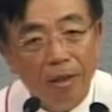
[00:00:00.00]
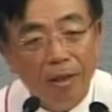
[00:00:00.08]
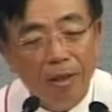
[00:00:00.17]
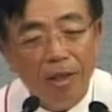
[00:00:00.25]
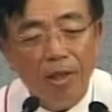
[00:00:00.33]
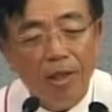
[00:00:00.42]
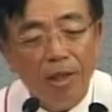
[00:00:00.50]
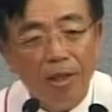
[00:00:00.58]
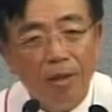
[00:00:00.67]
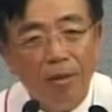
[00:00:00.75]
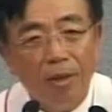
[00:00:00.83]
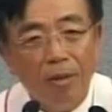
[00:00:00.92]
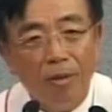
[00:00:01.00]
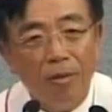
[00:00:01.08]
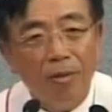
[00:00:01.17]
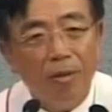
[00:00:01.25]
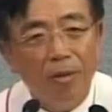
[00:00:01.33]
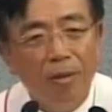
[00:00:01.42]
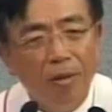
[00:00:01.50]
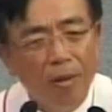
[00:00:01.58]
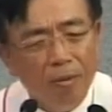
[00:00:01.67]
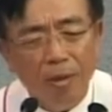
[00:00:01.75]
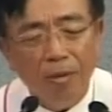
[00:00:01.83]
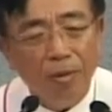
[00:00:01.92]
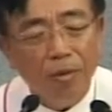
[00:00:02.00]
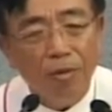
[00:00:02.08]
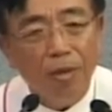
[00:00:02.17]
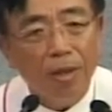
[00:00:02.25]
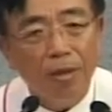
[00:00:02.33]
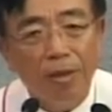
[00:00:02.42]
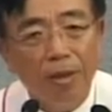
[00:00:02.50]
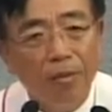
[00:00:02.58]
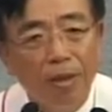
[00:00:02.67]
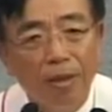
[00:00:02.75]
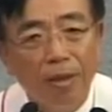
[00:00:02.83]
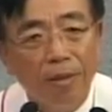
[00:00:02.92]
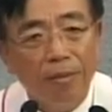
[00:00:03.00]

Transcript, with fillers: 이게 신앙생활에서 너무너무 중요한 것입니다.